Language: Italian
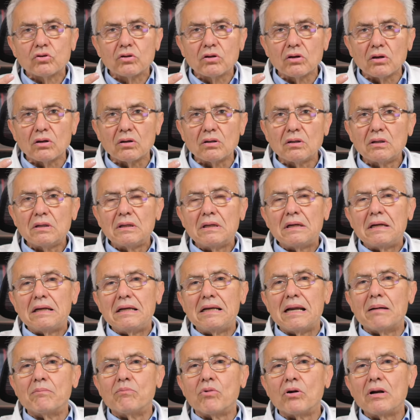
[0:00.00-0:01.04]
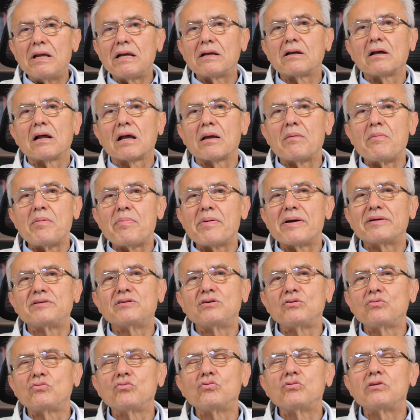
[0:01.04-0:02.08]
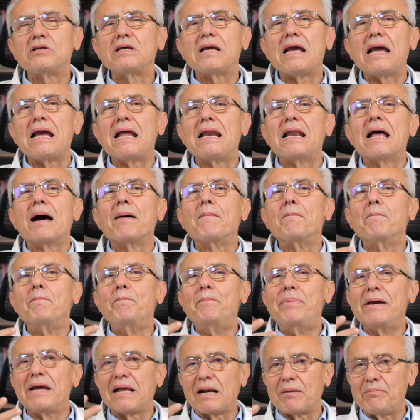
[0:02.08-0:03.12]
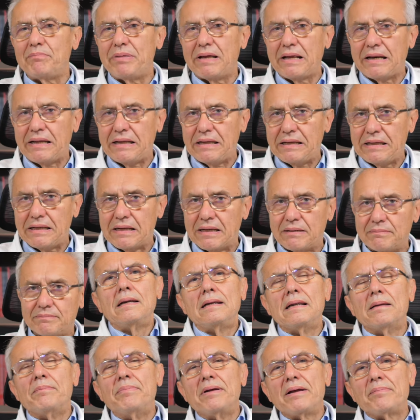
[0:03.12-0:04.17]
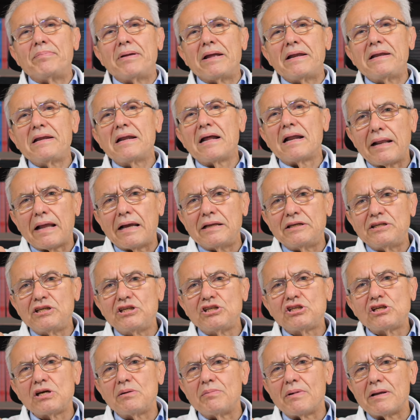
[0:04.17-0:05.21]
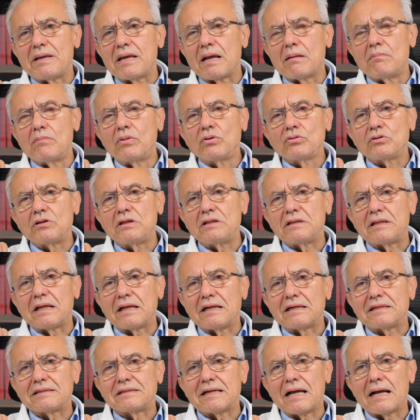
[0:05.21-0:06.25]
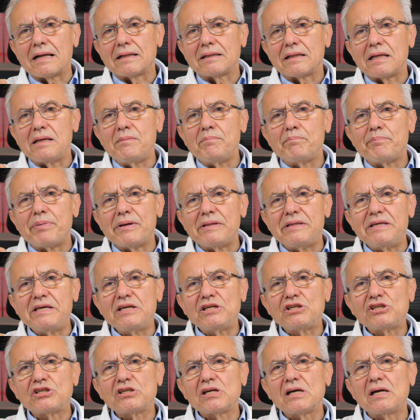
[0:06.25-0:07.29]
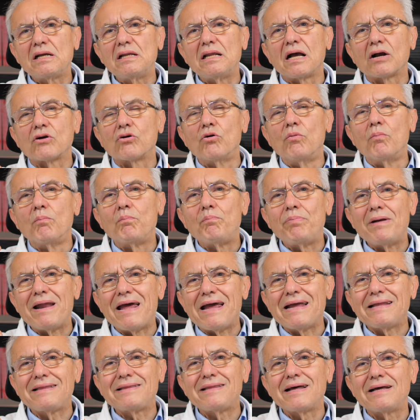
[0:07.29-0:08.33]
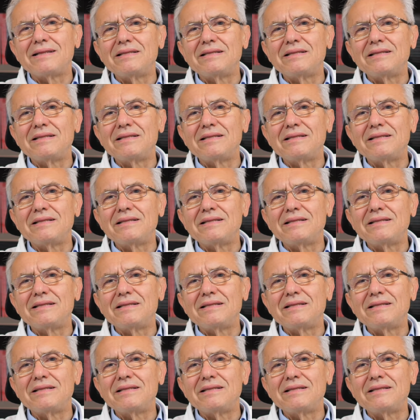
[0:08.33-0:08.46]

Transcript: tutto, la molecola che mi piace di tutti è la berberina. La berberina agisce in maniera molto interessante, impedisce la completa